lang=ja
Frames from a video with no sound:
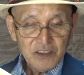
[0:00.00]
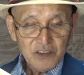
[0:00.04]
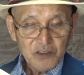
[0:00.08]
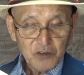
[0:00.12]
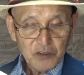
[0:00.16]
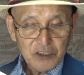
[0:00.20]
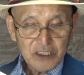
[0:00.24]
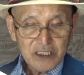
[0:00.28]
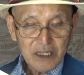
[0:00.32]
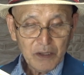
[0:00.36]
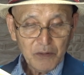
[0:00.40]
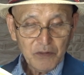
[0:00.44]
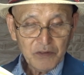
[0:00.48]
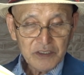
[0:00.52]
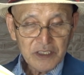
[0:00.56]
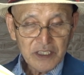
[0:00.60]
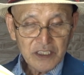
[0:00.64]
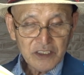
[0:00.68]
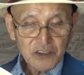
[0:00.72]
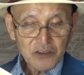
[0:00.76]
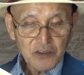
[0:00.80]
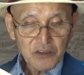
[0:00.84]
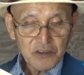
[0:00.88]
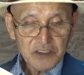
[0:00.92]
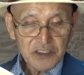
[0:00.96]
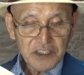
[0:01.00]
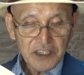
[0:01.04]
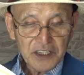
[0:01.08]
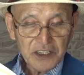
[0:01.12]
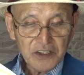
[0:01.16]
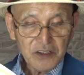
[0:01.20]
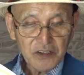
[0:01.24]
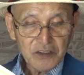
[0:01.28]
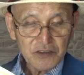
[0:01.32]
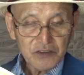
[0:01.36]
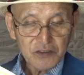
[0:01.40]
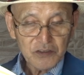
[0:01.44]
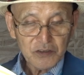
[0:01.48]
どちらもゲストに提
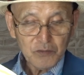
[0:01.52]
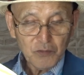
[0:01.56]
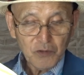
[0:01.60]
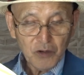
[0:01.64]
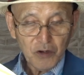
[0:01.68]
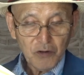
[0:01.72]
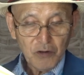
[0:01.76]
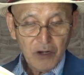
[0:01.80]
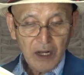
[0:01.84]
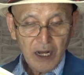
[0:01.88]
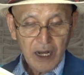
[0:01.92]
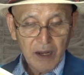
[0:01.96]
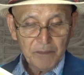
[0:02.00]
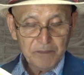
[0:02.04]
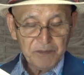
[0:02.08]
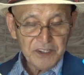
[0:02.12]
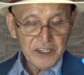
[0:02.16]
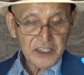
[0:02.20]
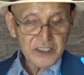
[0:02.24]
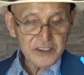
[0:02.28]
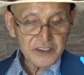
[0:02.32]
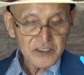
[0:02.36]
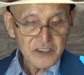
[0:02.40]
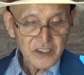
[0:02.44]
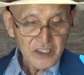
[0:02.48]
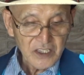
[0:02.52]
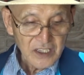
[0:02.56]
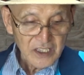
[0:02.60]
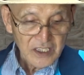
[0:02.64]
供するものはハピネス